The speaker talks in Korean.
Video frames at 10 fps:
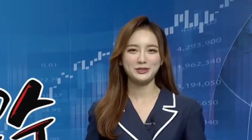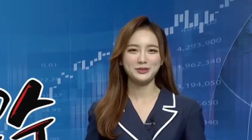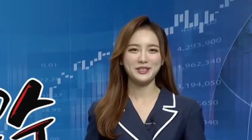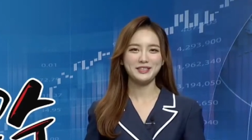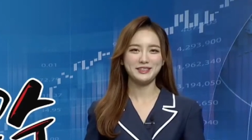
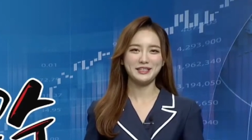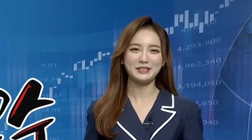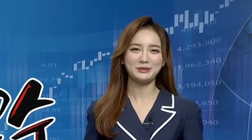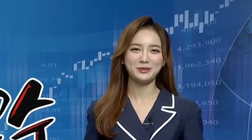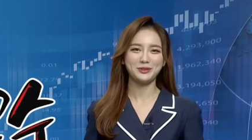투데이
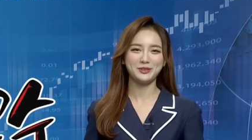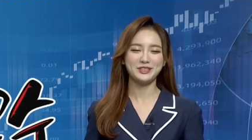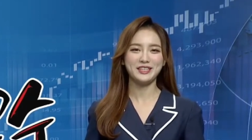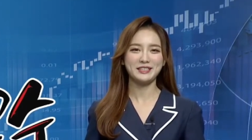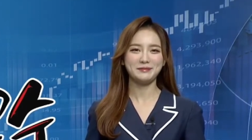제일 고수
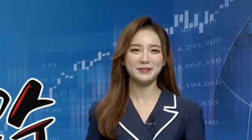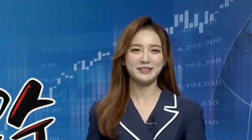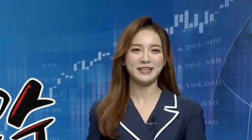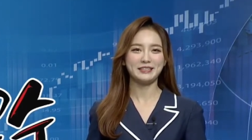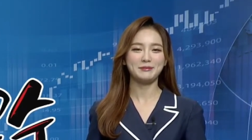
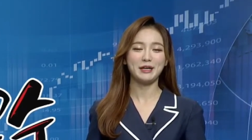시간입니다.